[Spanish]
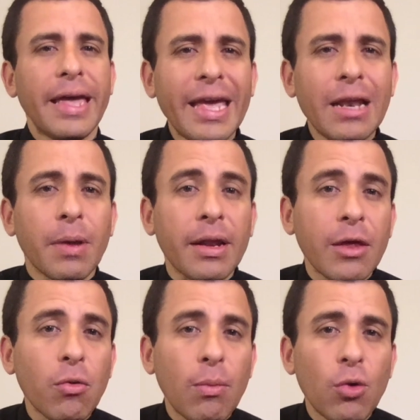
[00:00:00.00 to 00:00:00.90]
El
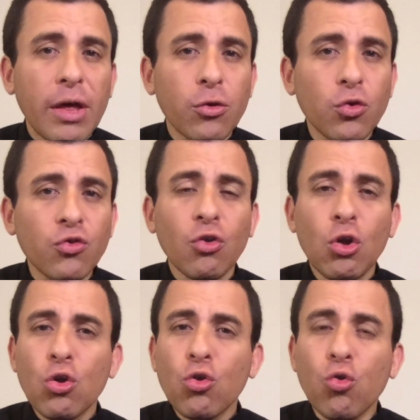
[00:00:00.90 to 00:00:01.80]
verdadero amor a Dios
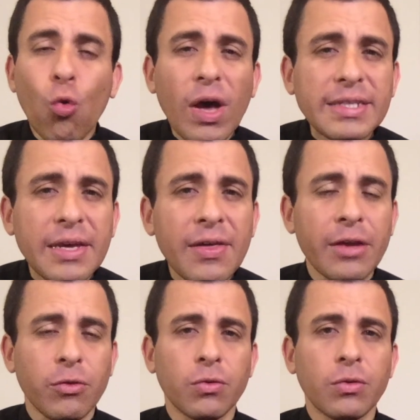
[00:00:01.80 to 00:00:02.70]
no hace
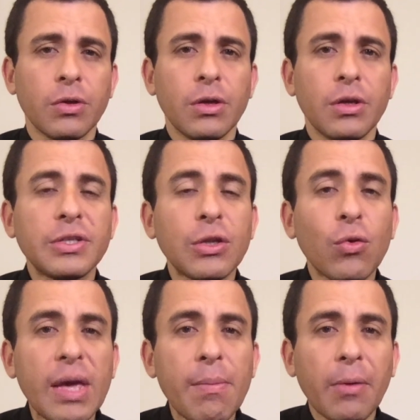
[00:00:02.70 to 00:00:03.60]
daño, sino
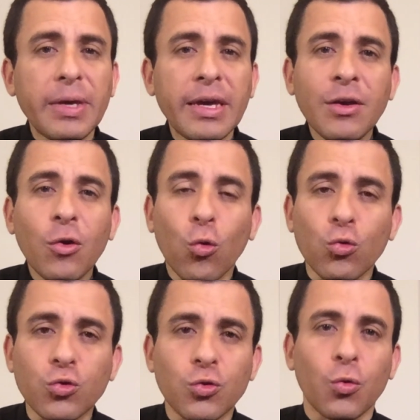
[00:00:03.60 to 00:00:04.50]
que más bien
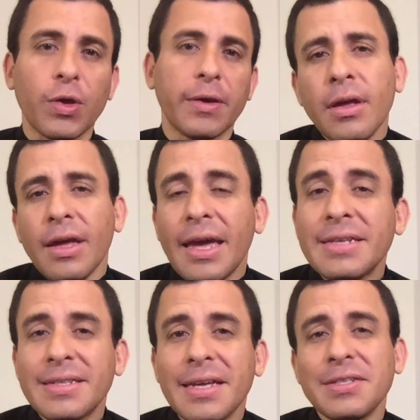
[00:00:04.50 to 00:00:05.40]
construye.
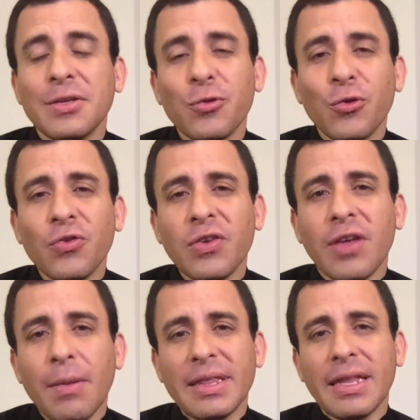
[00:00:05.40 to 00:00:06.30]
Este es entonces
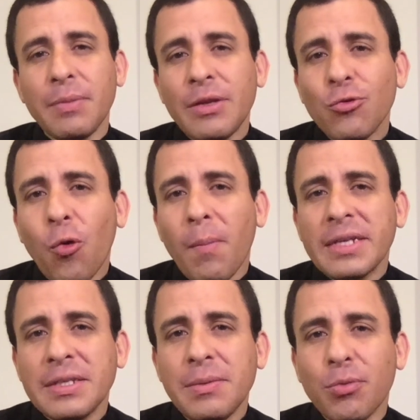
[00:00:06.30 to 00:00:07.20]
el mandamiento
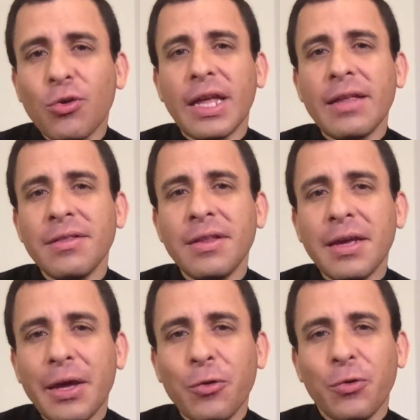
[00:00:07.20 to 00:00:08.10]
más importante
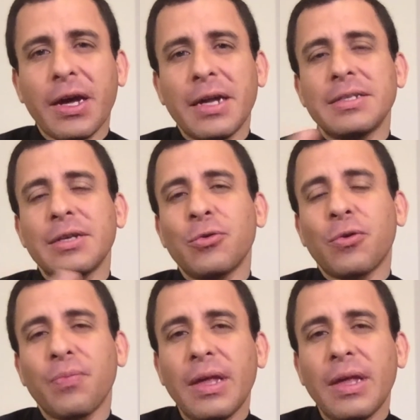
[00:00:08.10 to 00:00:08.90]
que nos deja el Señor.